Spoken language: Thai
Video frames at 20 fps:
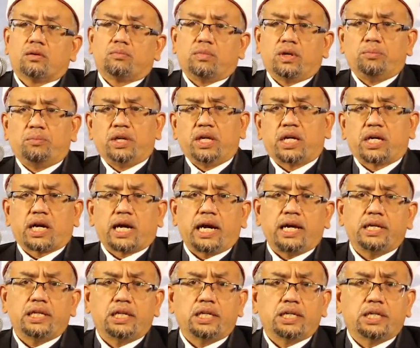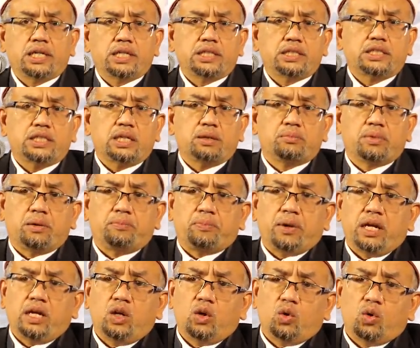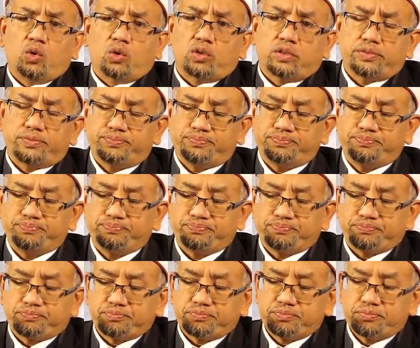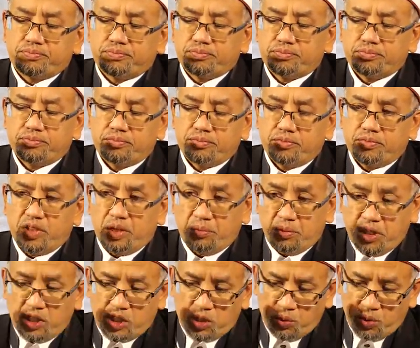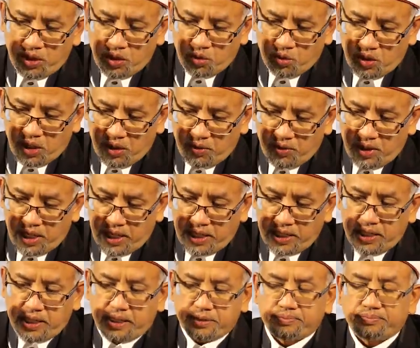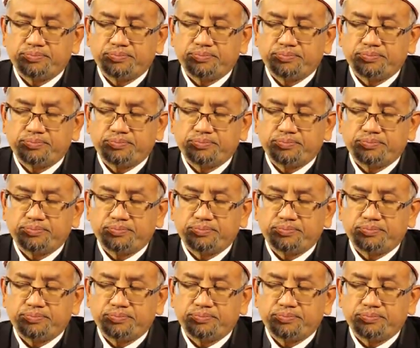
ไม่มีใครเลยที่ไม่เป็นลูกที่มีชีวิตอยู่ณเวลานี้